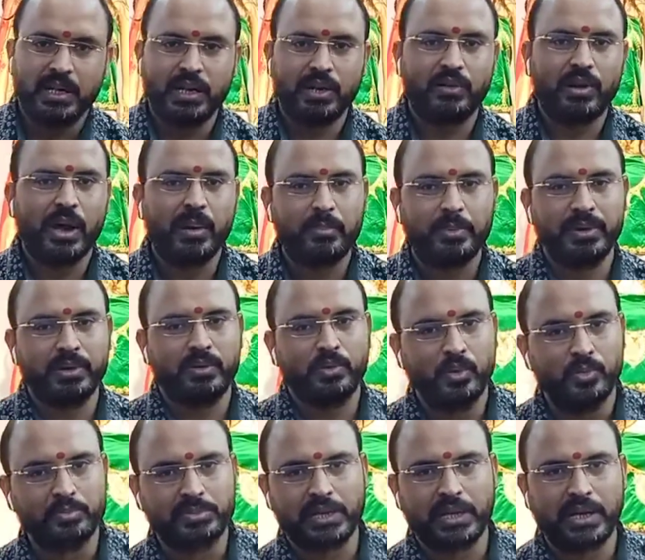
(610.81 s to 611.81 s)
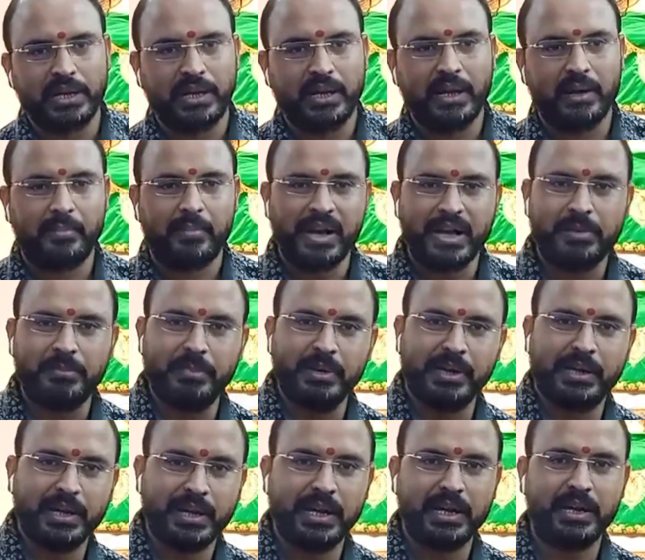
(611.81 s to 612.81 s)
और आपके घूमता रहेगा माल
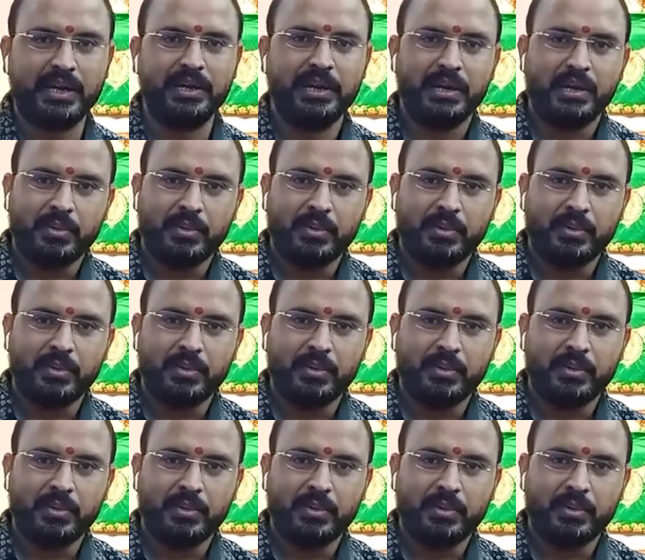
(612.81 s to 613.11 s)
बिक रहा है